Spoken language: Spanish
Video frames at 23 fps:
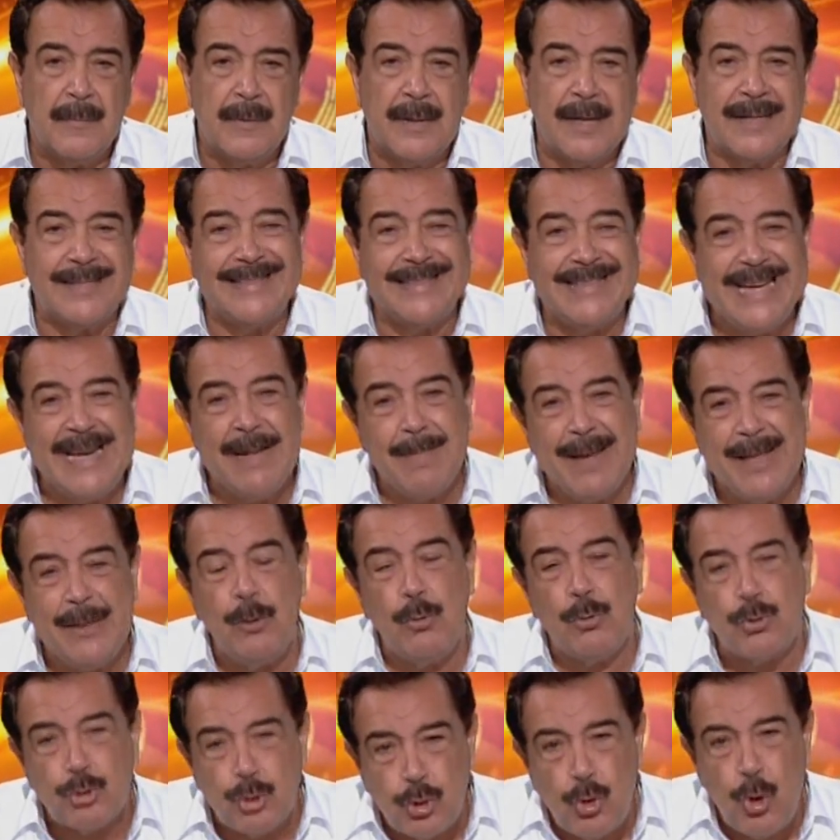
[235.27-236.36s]
que sirve
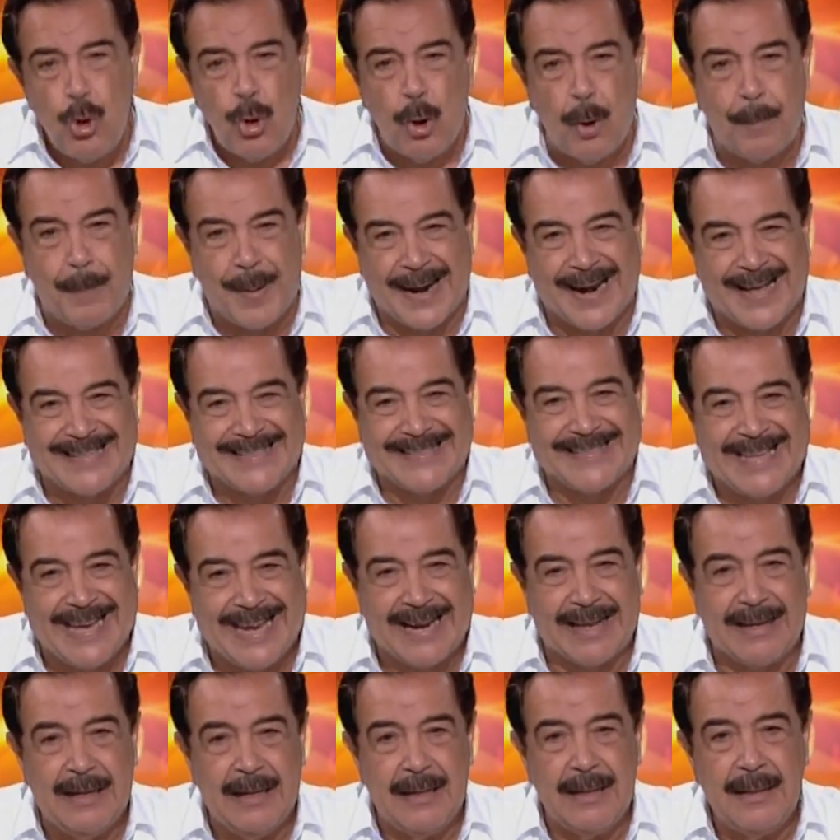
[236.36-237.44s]
no solo para
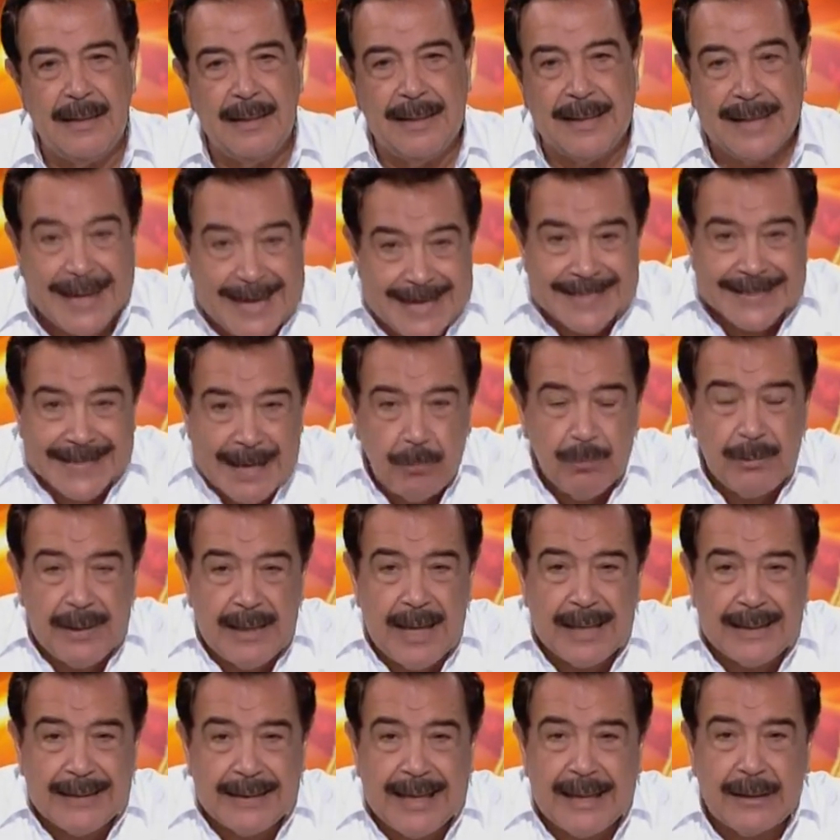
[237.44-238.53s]
hacer esa
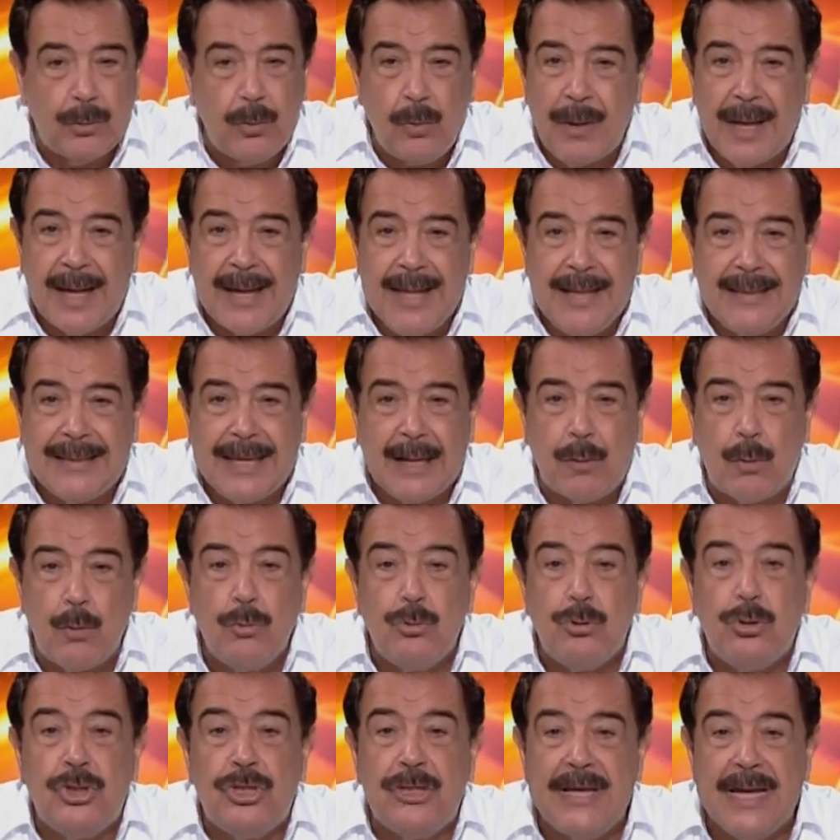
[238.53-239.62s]
unidad que toda gente
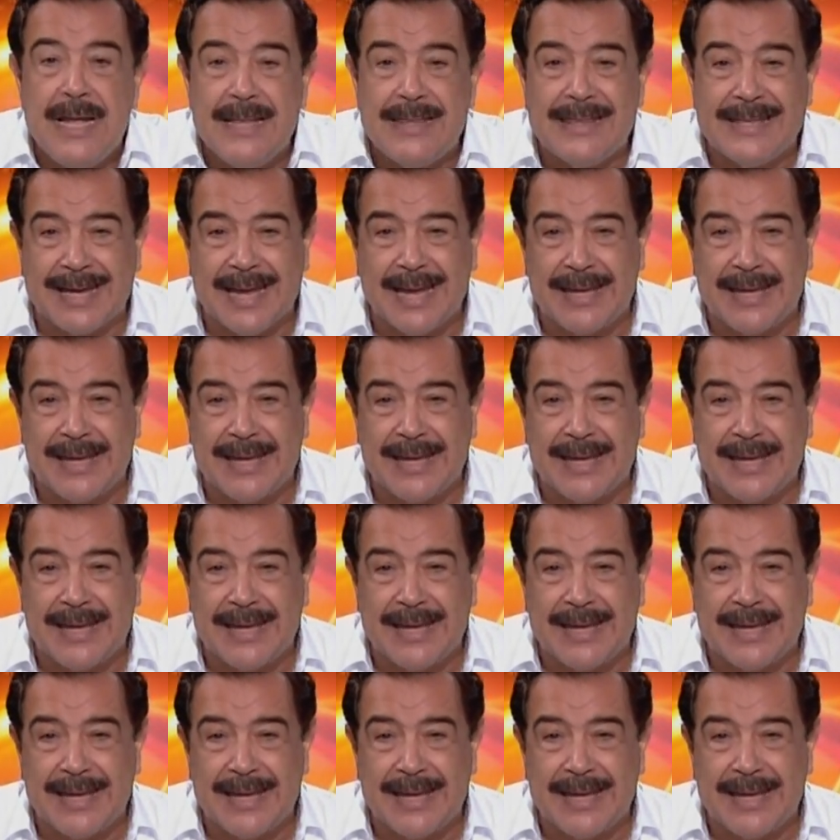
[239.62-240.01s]
consciente que